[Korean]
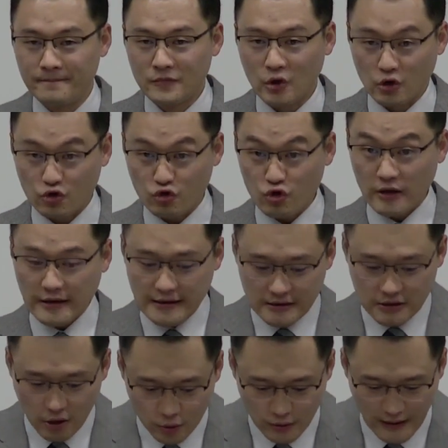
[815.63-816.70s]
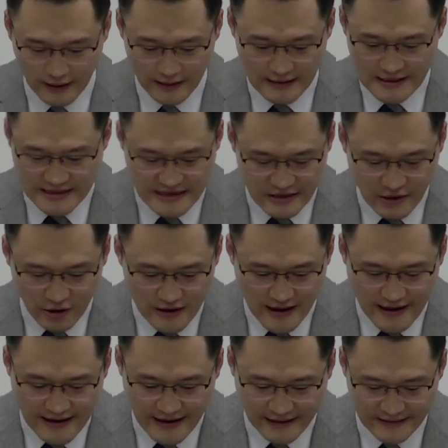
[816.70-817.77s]
더 뛰어난 성도다. 이걸
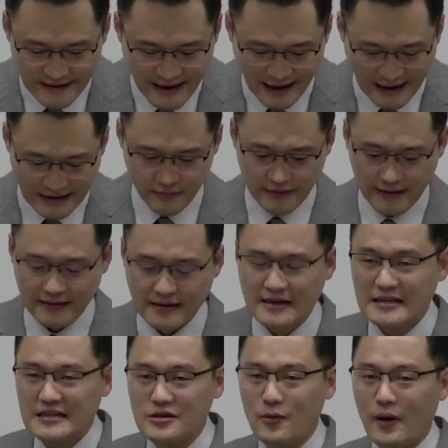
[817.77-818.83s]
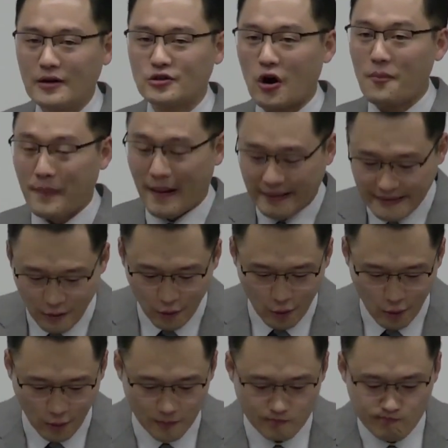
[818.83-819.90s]
얘기하는 게 아닙니다. 이와
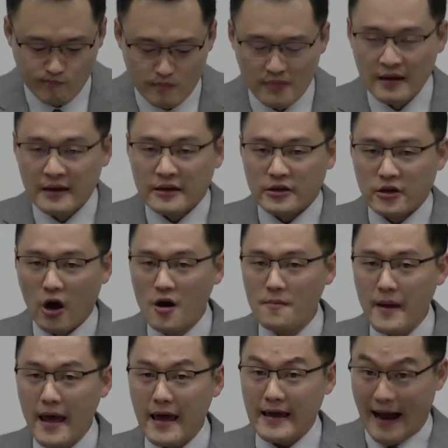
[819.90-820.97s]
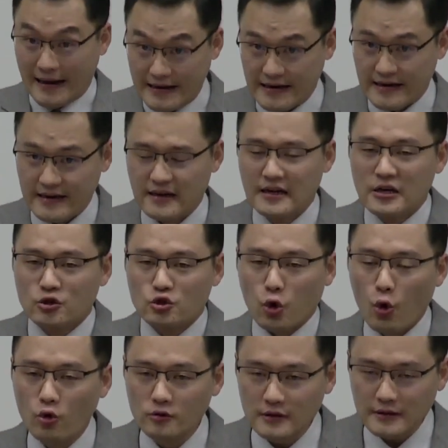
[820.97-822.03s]
정반대로 열매의 양이
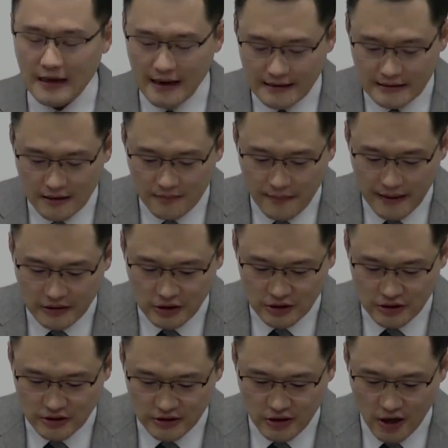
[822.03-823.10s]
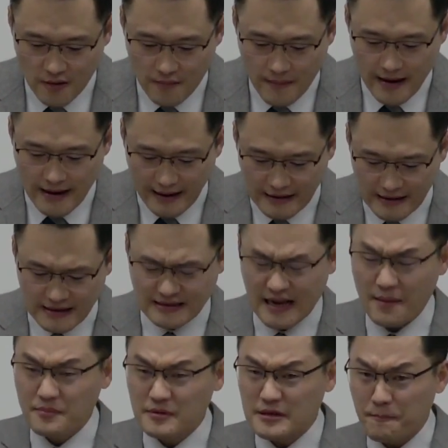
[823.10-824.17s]
좋은 땅에서 맺혀지는 열매의 양이
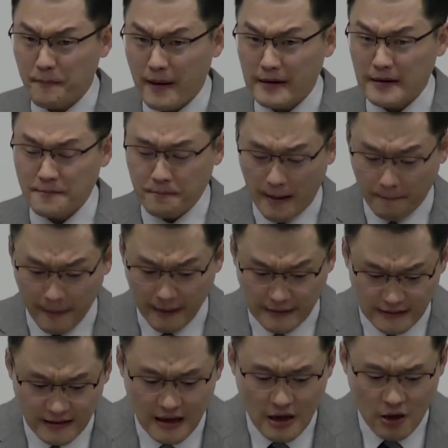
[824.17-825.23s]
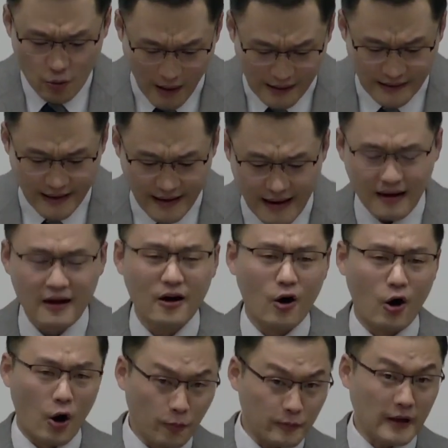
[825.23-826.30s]
30배든 100배든 관계가
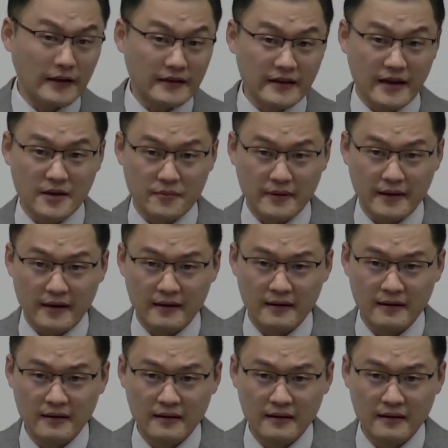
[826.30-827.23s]
없다는 얘기입니다.